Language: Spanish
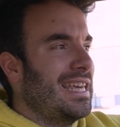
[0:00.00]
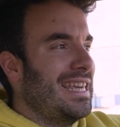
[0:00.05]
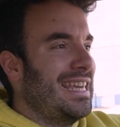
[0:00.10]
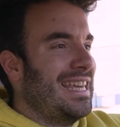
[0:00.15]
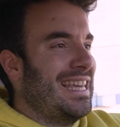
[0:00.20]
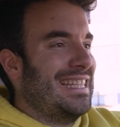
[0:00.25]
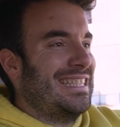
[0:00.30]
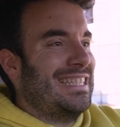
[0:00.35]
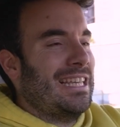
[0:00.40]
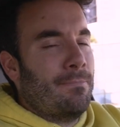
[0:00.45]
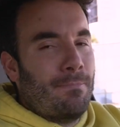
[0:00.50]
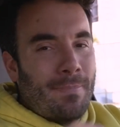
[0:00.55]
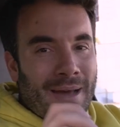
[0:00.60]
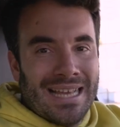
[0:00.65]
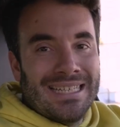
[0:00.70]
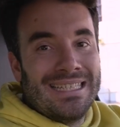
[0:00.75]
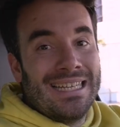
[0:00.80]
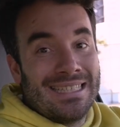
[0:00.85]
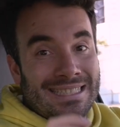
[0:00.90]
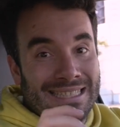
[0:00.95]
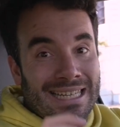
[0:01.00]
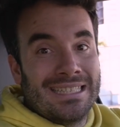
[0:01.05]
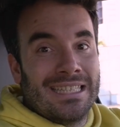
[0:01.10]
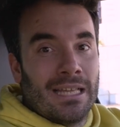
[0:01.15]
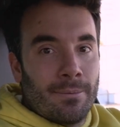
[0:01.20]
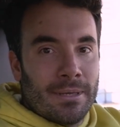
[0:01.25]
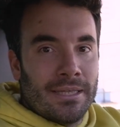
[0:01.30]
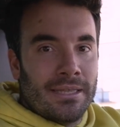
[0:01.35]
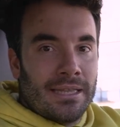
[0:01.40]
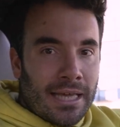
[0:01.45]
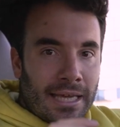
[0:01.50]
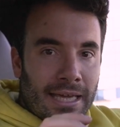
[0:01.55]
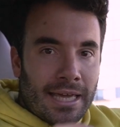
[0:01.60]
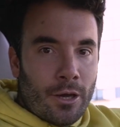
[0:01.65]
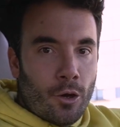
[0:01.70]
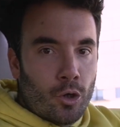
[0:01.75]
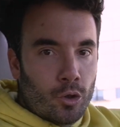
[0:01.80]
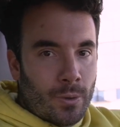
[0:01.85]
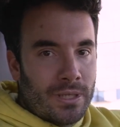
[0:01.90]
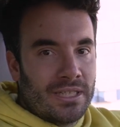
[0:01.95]
y que sepáis exactamente
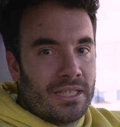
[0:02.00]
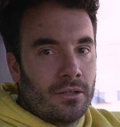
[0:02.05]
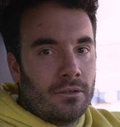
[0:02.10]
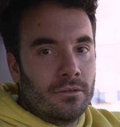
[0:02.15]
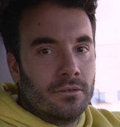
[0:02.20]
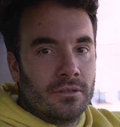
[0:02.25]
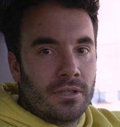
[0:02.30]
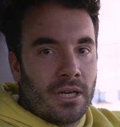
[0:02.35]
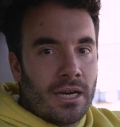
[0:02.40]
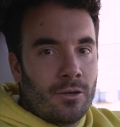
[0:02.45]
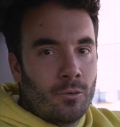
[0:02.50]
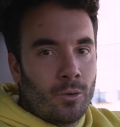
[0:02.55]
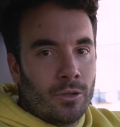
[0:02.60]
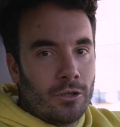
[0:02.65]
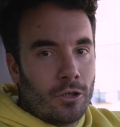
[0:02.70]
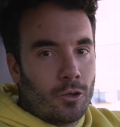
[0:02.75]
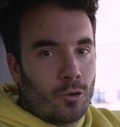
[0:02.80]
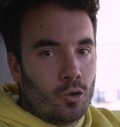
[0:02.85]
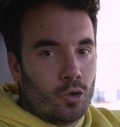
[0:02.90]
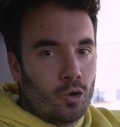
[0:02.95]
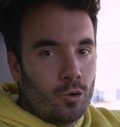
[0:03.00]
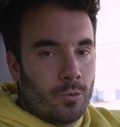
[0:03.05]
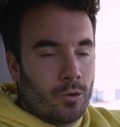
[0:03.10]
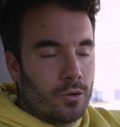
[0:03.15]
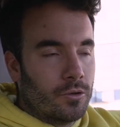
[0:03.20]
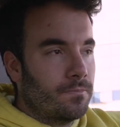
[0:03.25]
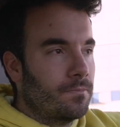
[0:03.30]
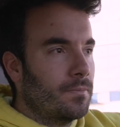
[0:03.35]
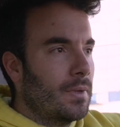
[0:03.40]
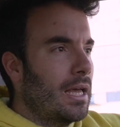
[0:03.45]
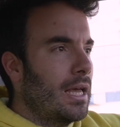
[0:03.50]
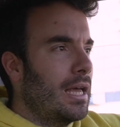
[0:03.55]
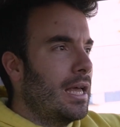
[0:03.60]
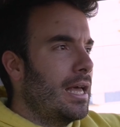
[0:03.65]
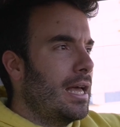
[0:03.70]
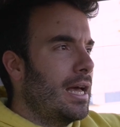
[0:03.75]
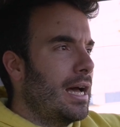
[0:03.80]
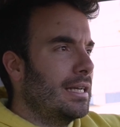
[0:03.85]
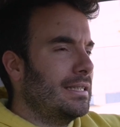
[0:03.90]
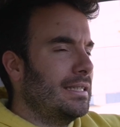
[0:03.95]
qué os vais a encontrar en cuanto a consumo.
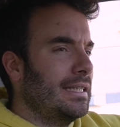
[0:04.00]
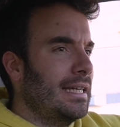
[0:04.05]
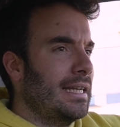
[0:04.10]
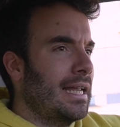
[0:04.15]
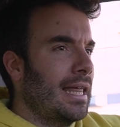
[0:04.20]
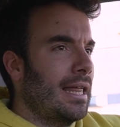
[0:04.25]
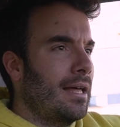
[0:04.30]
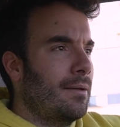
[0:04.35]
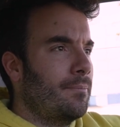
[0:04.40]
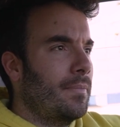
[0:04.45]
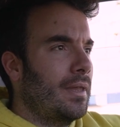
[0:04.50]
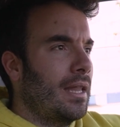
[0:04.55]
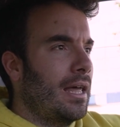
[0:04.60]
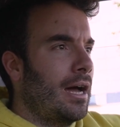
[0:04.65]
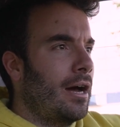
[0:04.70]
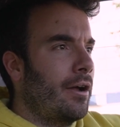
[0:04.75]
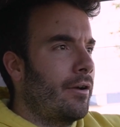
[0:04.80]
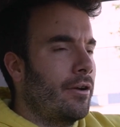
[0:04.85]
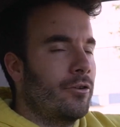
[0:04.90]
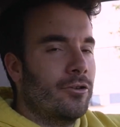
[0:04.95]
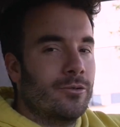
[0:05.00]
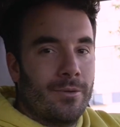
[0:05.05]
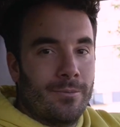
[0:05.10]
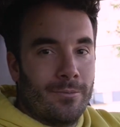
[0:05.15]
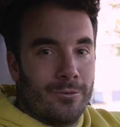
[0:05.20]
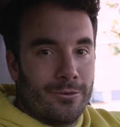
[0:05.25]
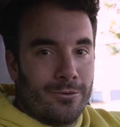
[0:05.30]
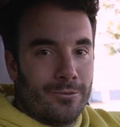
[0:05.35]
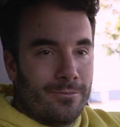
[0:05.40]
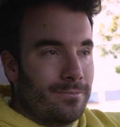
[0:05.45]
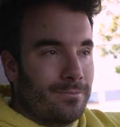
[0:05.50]
Así que nada, ahora nos vemos.